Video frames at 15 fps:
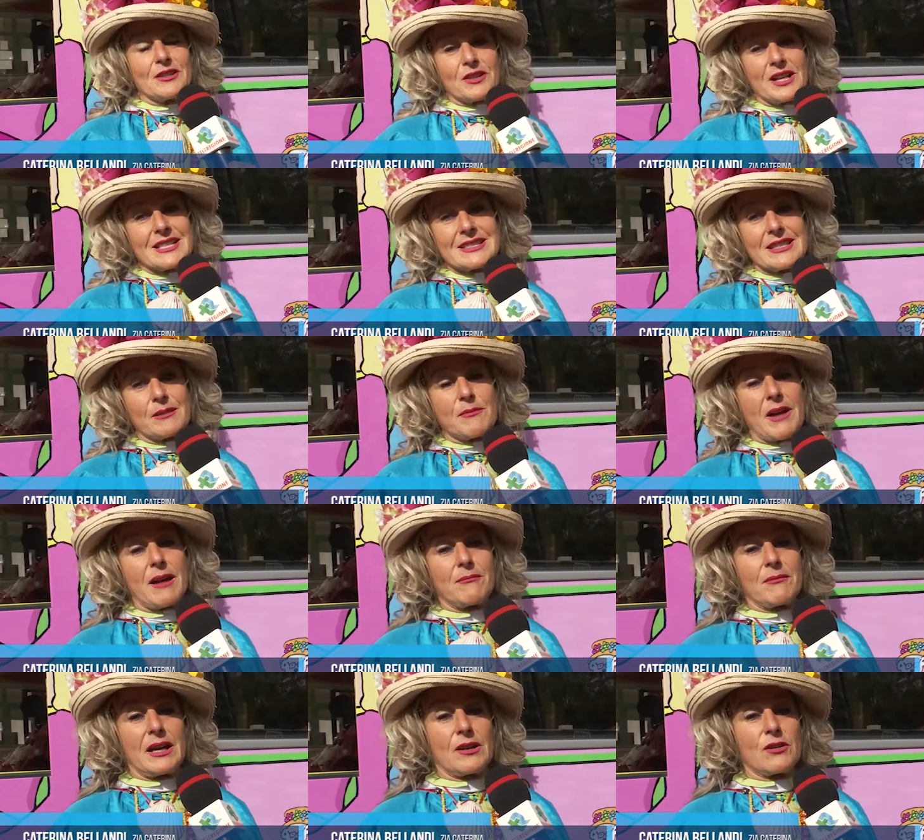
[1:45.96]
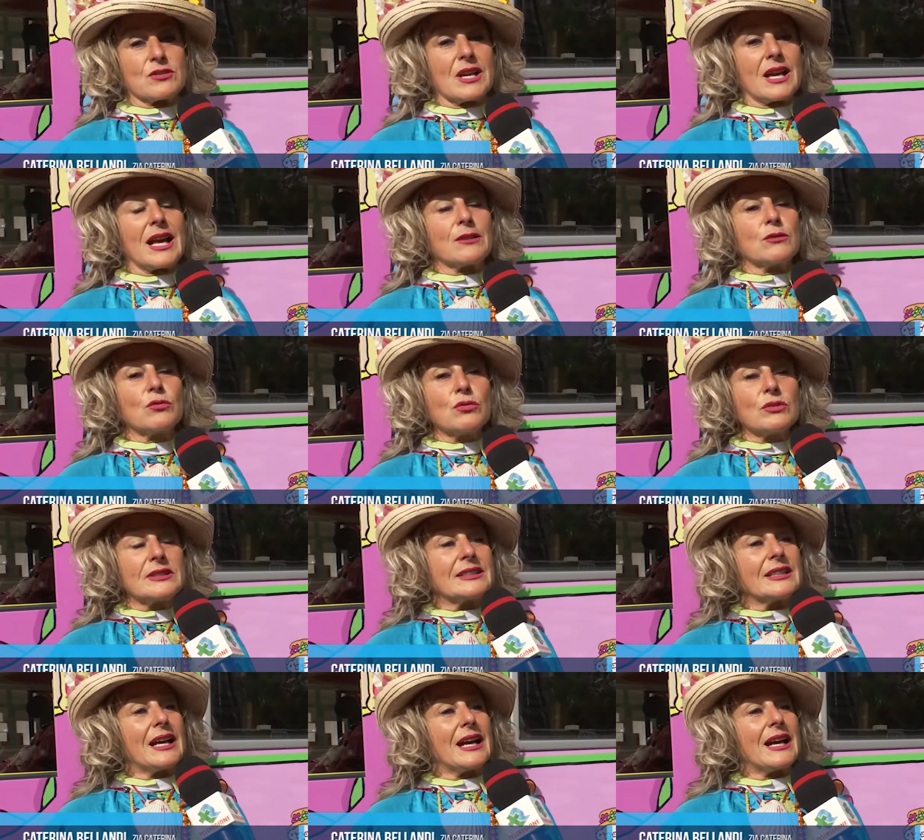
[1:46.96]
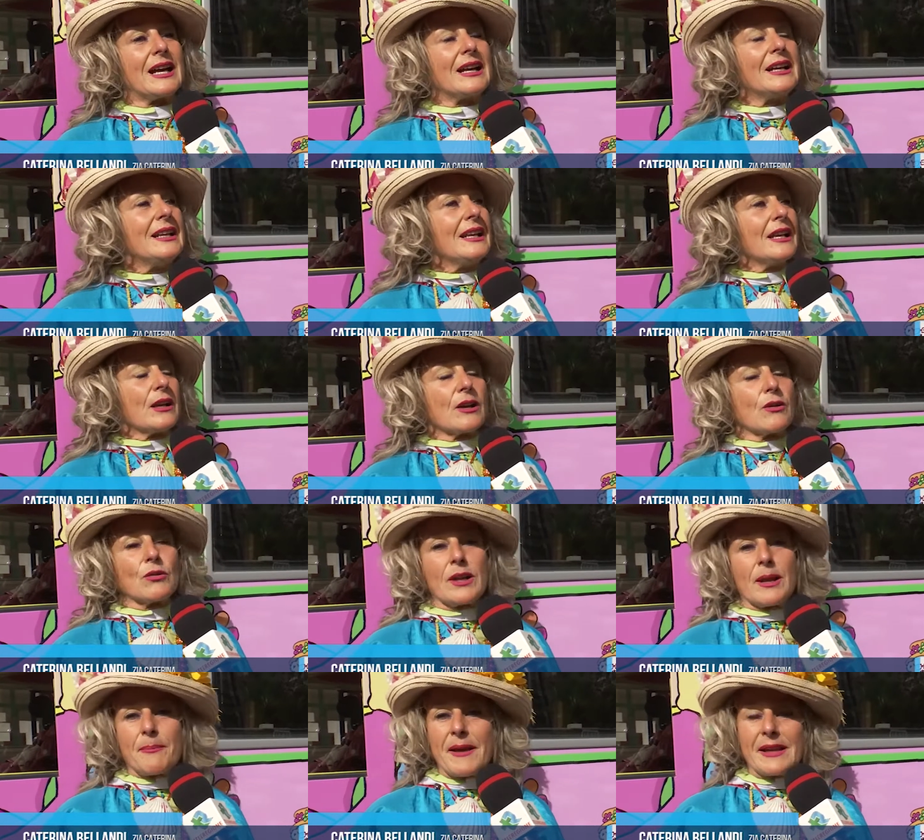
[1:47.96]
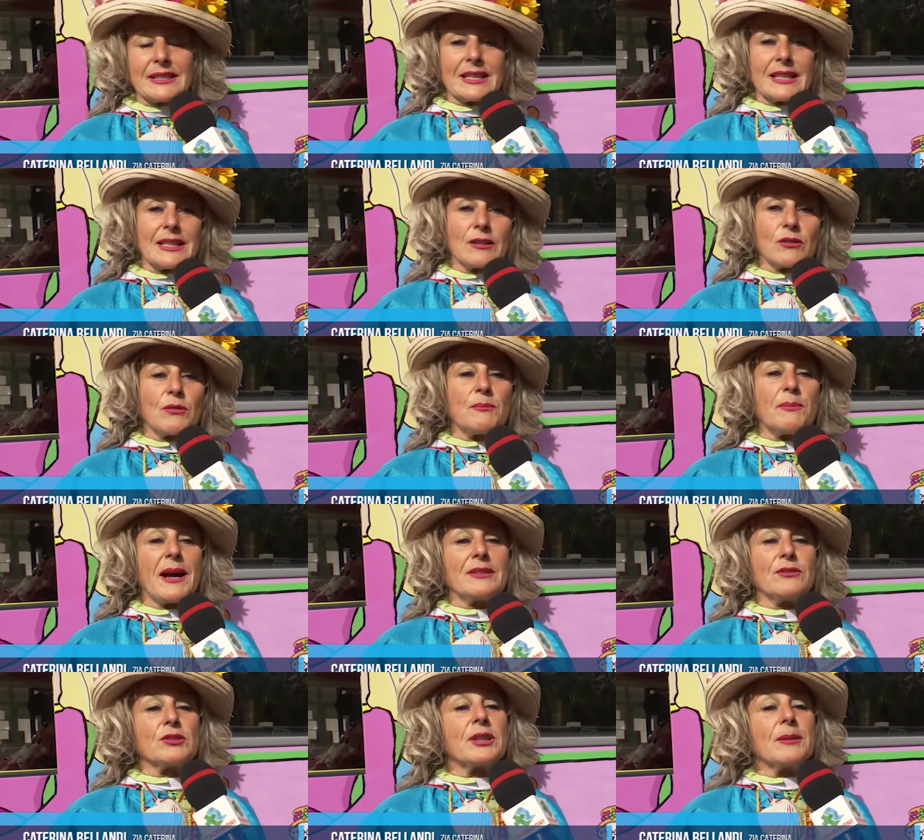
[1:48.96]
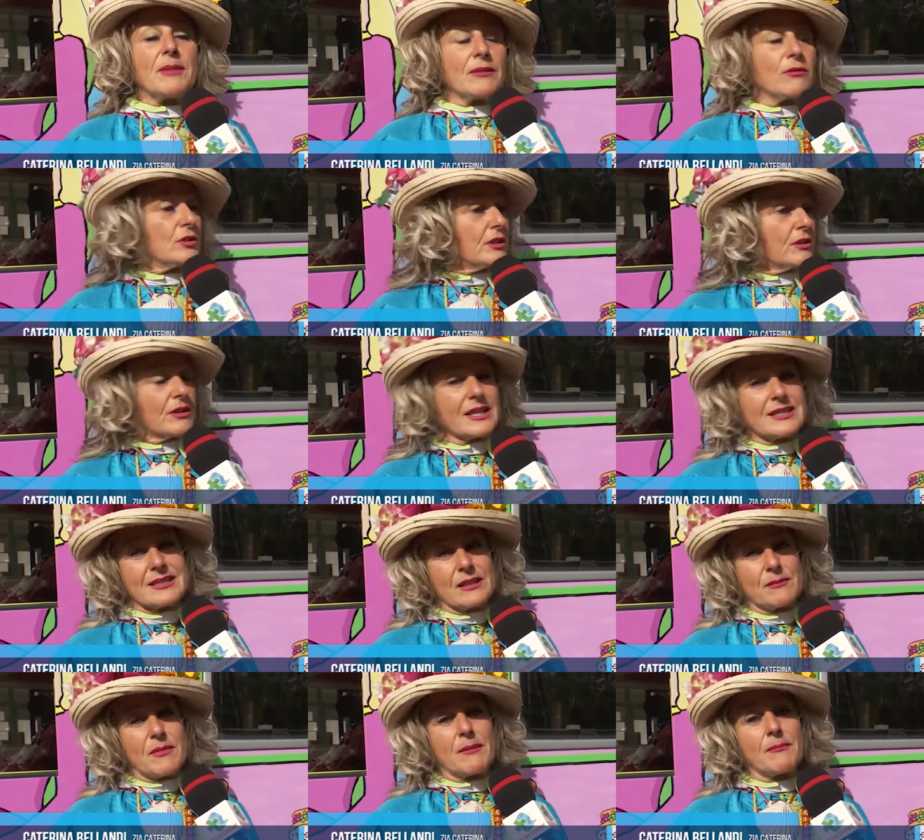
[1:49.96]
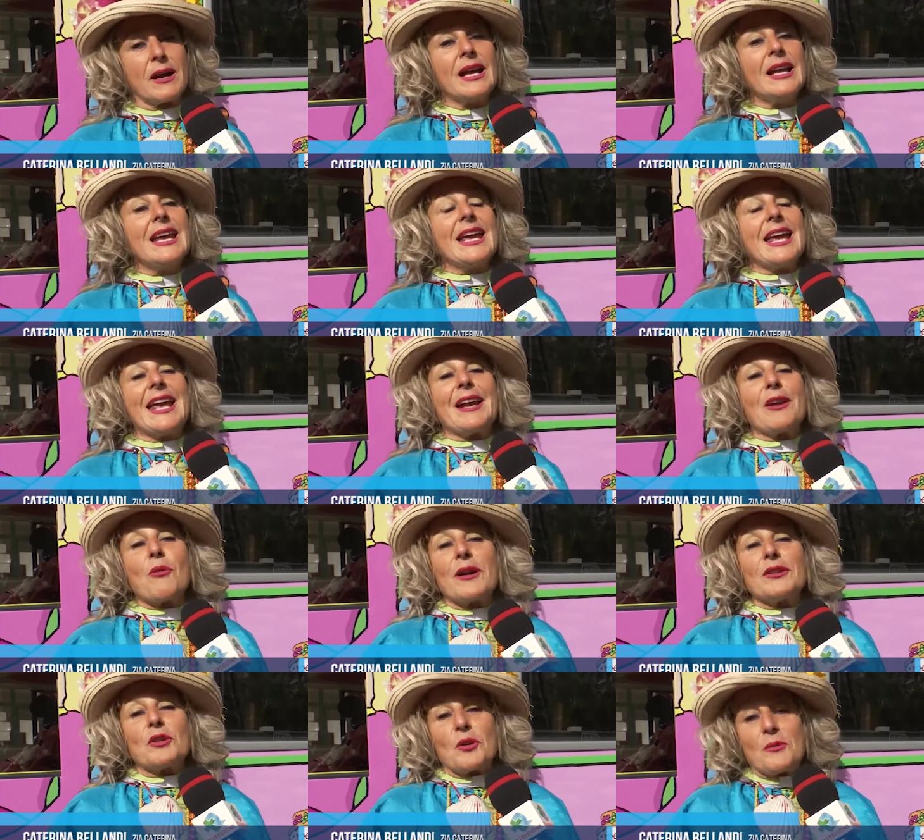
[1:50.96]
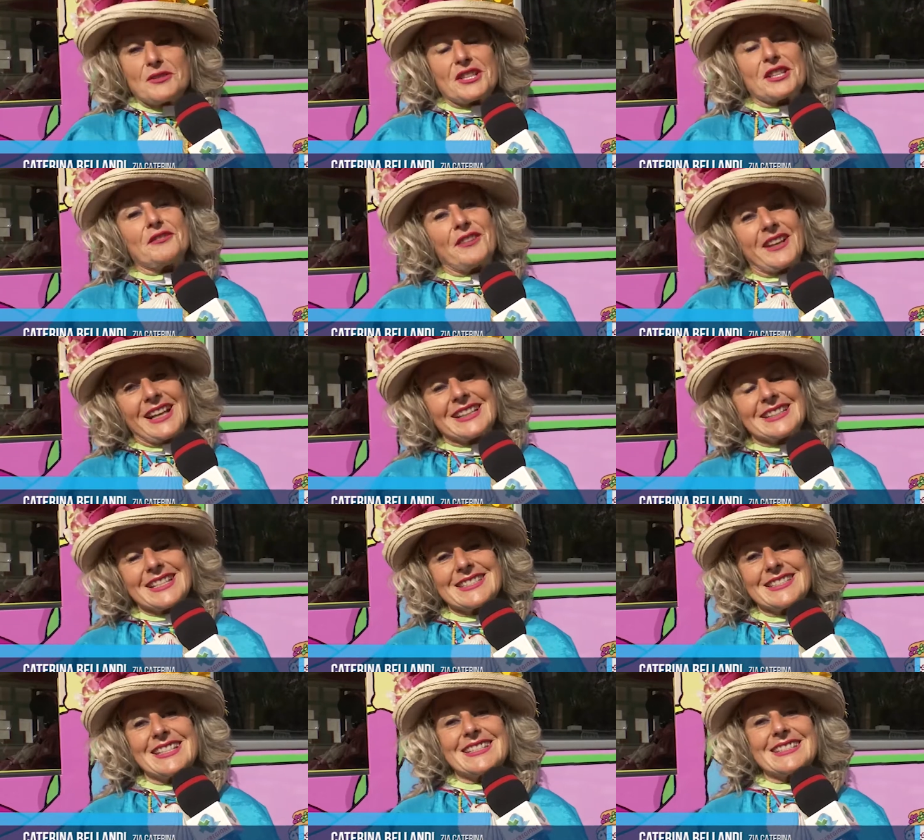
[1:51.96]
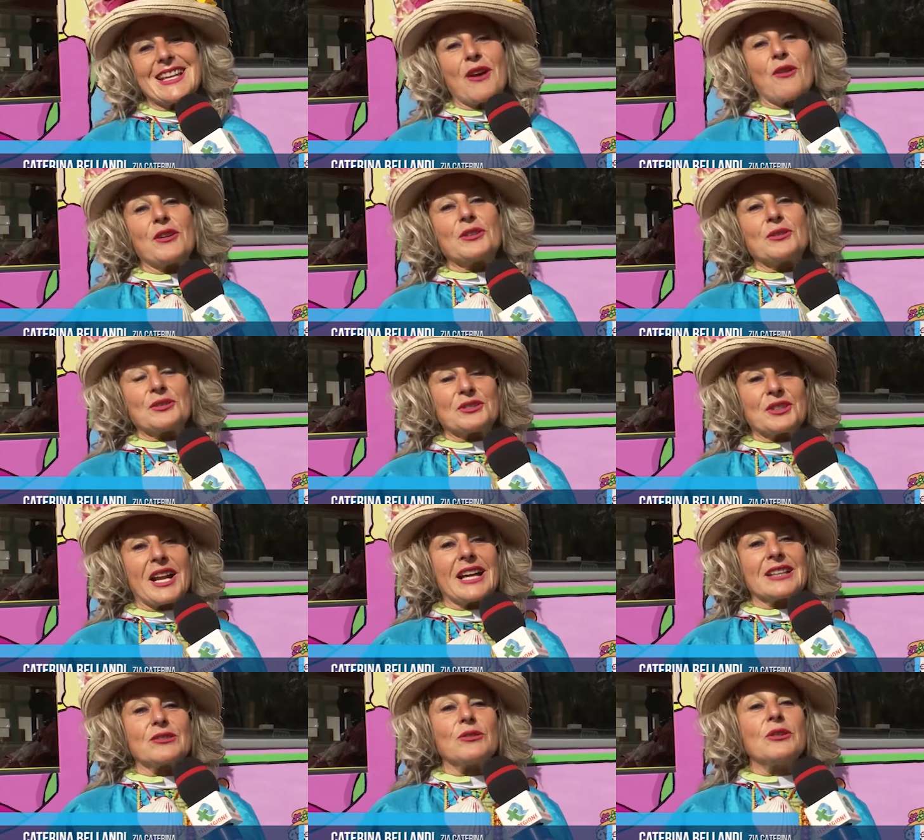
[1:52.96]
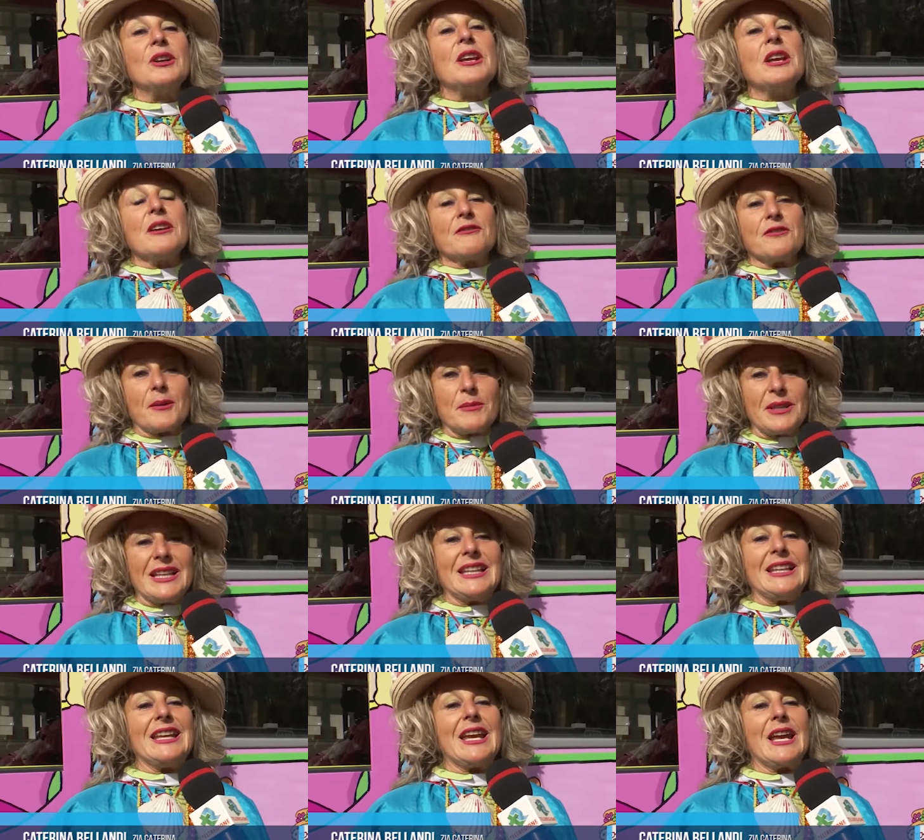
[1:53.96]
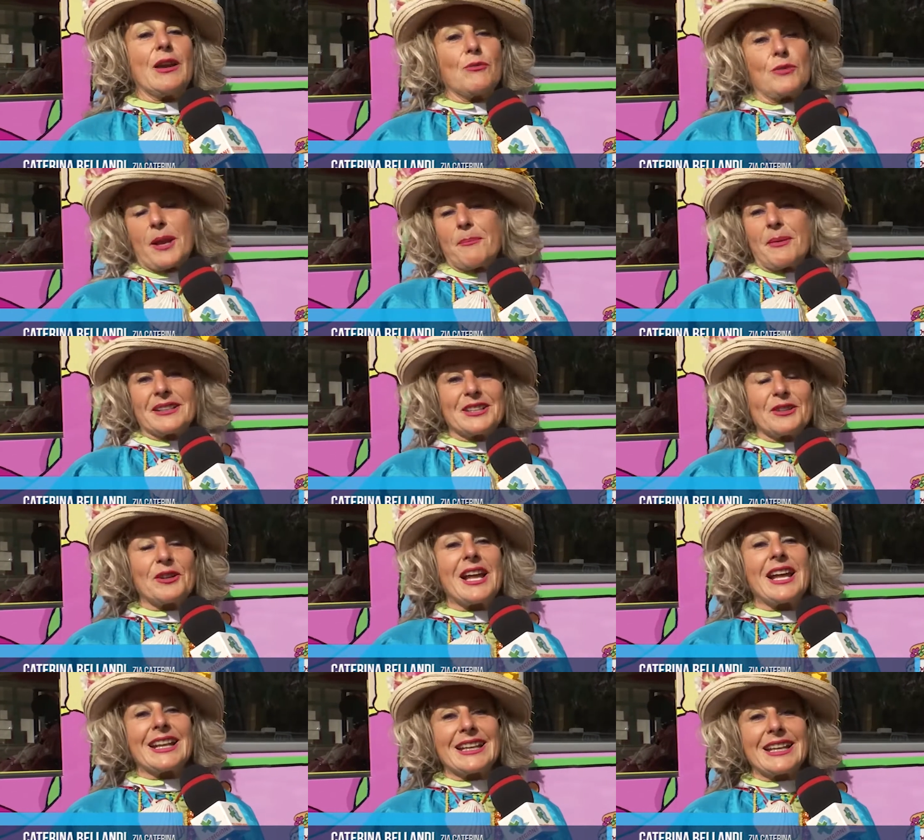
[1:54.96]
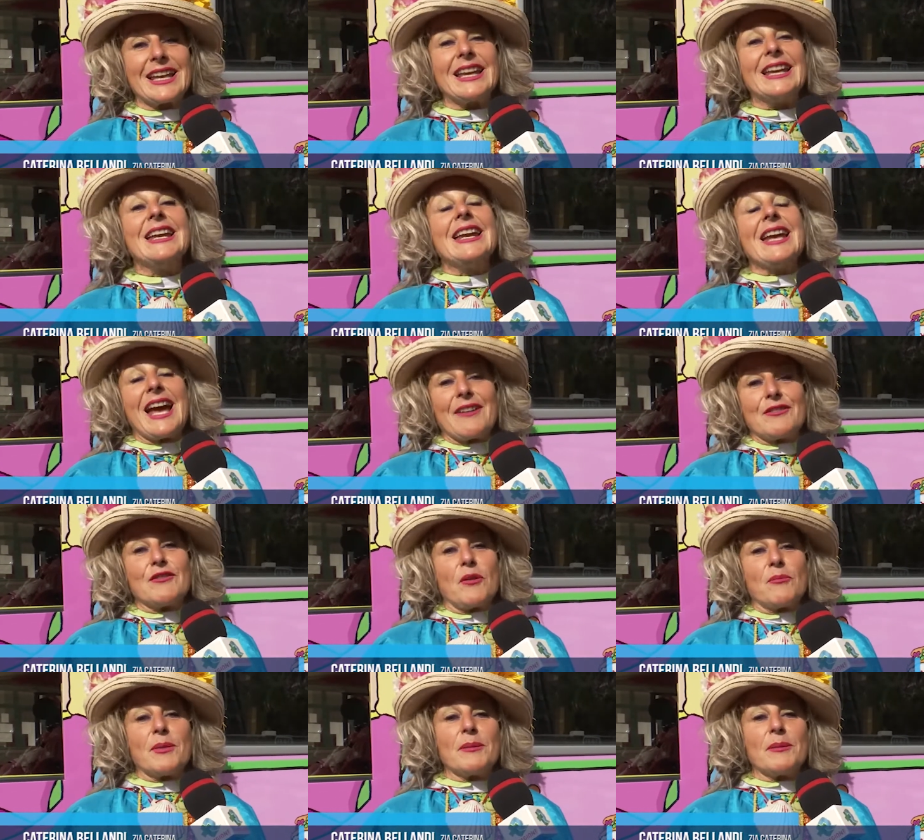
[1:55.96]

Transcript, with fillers: non essere mamma, ero già adulta, con la perdita del compagno temevo di non essere mamma e quando ho cominciato a fare la tassista ho incontrato famiglie, una in particolare che aveva un